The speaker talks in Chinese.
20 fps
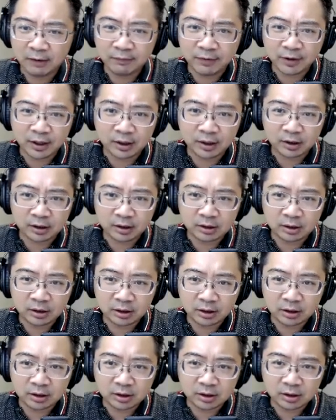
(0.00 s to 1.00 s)
伟，
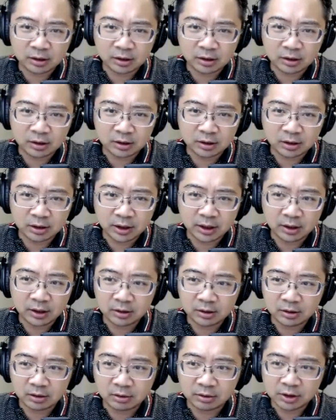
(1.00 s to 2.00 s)
哎，
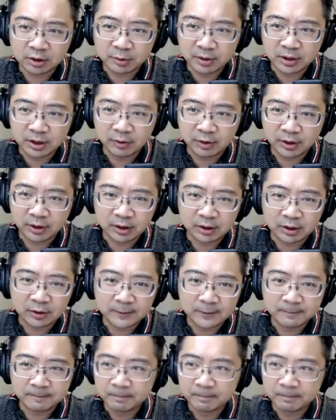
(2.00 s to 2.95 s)
好，这边另外一个，